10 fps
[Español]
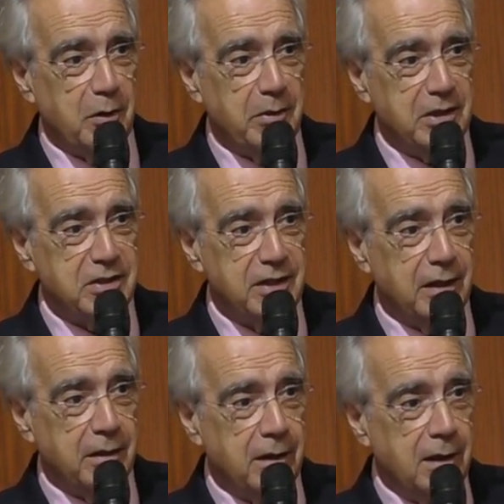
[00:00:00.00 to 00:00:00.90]

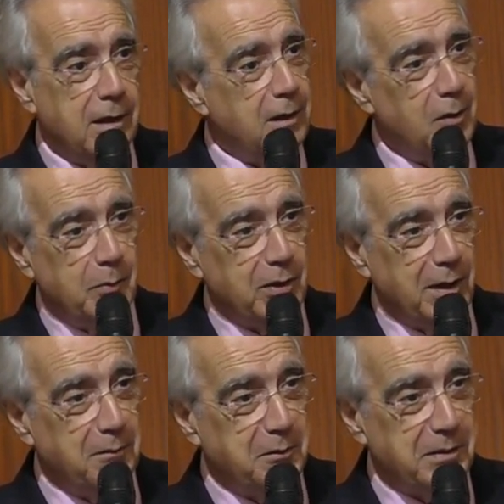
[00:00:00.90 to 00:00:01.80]
universidad y no
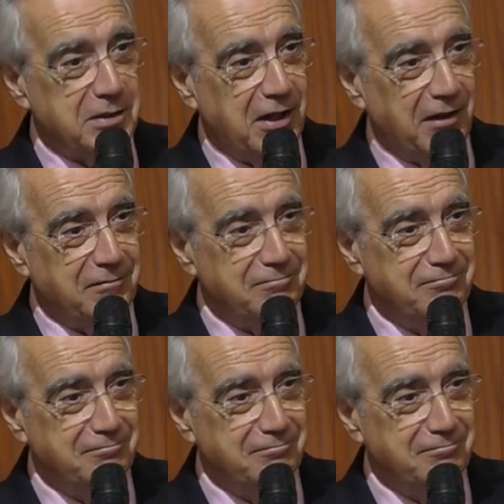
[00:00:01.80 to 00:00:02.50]
podíamos pasar.